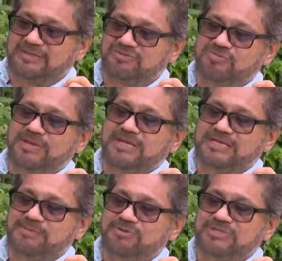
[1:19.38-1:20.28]
Es un
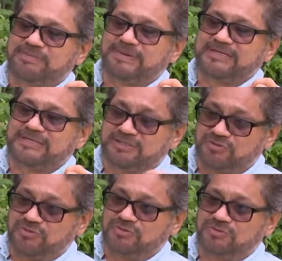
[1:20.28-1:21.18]
mecanismo
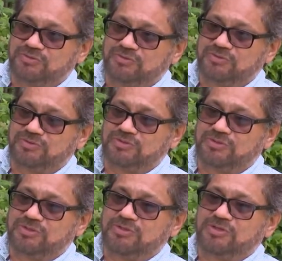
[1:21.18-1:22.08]
tripartito
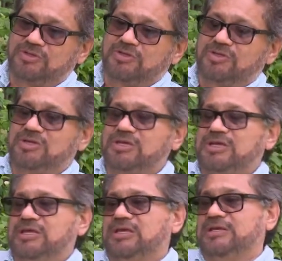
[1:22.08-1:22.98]

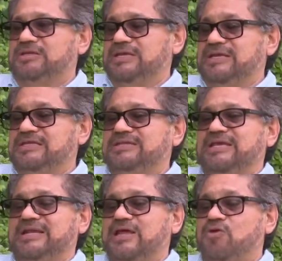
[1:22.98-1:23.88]
eh,
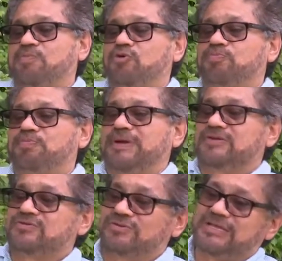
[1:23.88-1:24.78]
integrado por
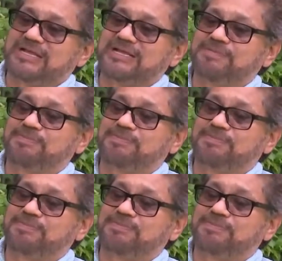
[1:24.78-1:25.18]
personal